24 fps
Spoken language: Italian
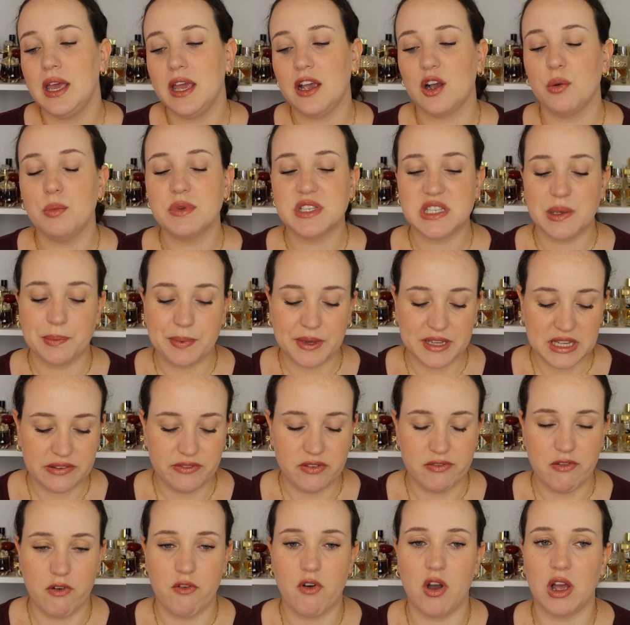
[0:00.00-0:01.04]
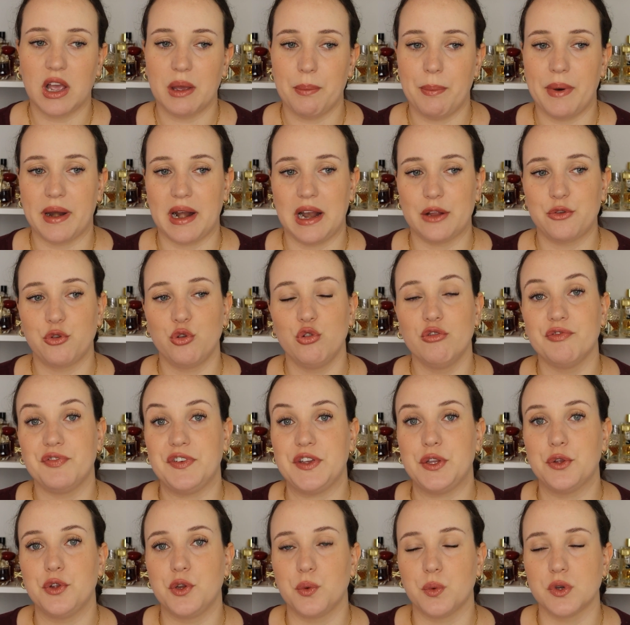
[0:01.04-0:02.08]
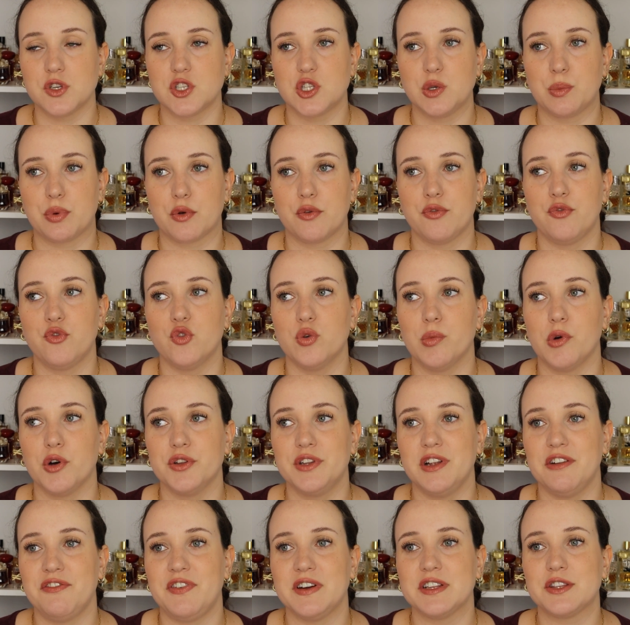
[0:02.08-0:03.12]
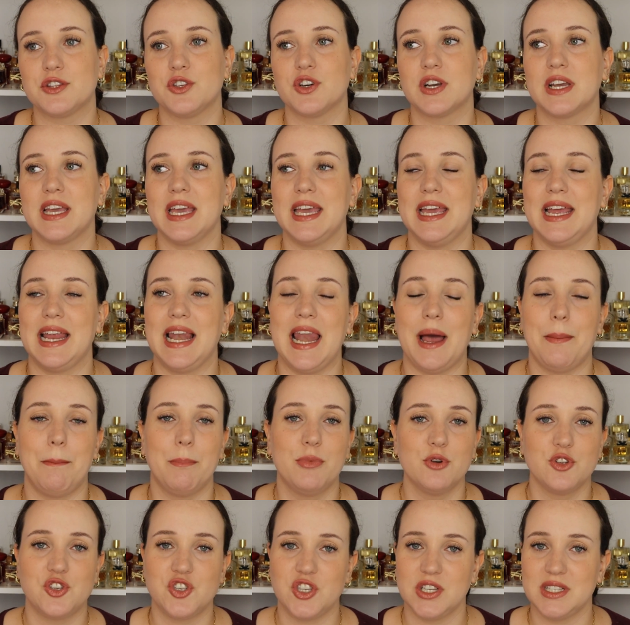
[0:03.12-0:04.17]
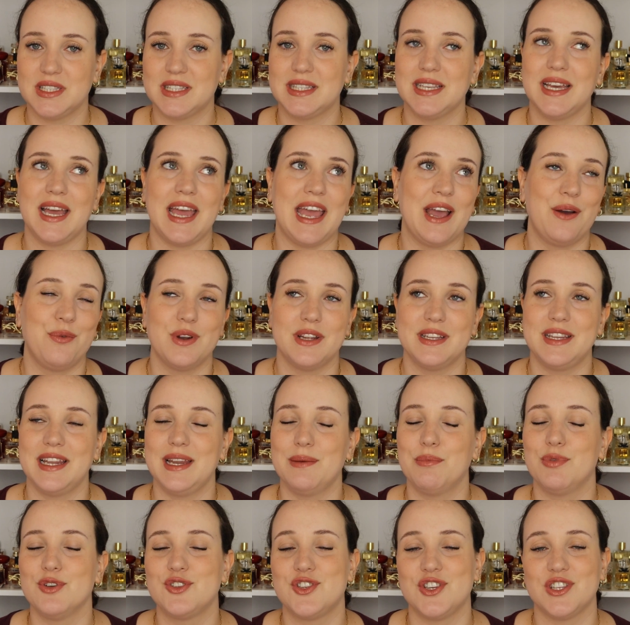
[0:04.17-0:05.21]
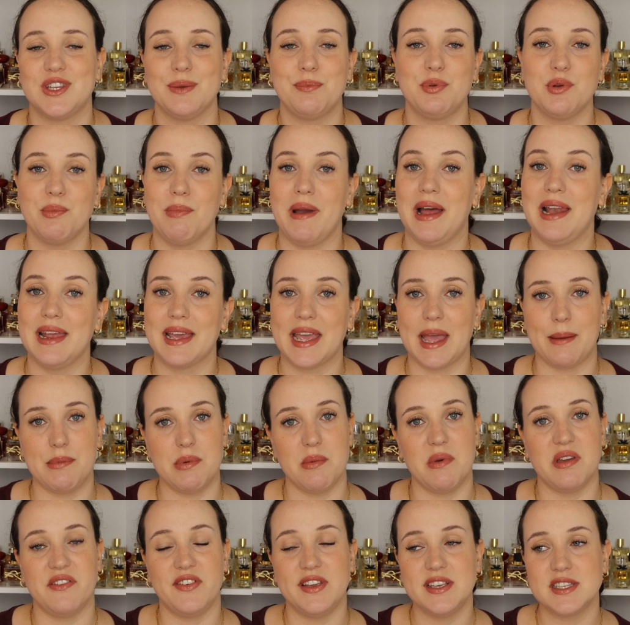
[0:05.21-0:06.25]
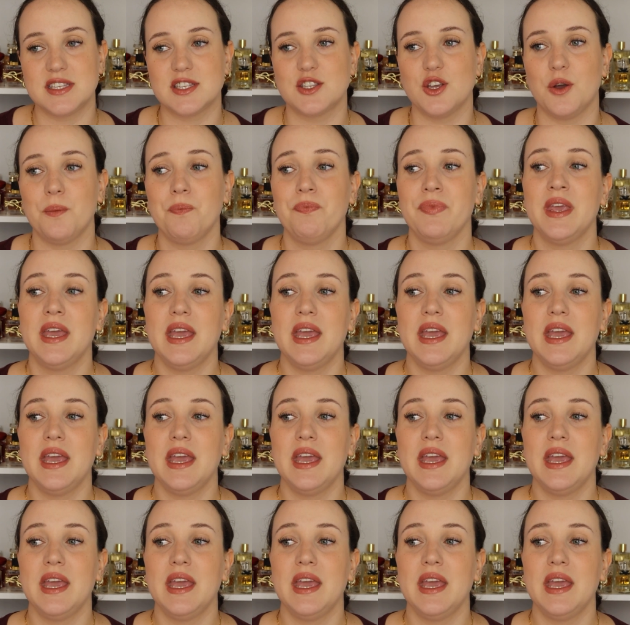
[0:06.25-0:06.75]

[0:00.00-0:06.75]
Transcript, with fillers: e come sapete vi avevo anche parlato in un video di questo profumo del fatto che la boccetta è una delle boccette più belle che abbia mai visto